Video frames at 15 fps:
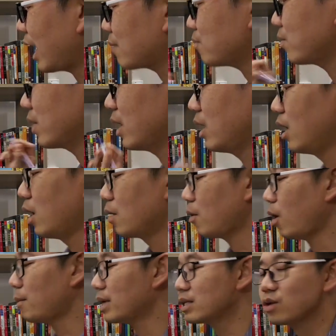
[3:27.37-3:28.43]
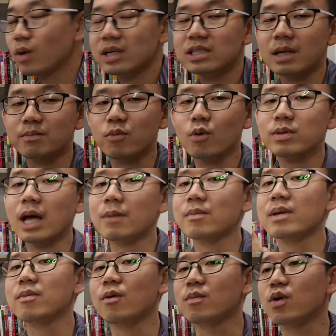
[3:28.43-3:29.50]
ยครับพอมันย้วยเสร็จปุ๊บ
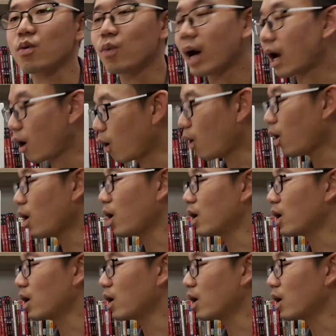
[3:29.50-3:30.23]
ทำให้ผมรู้ว่าอ๋อ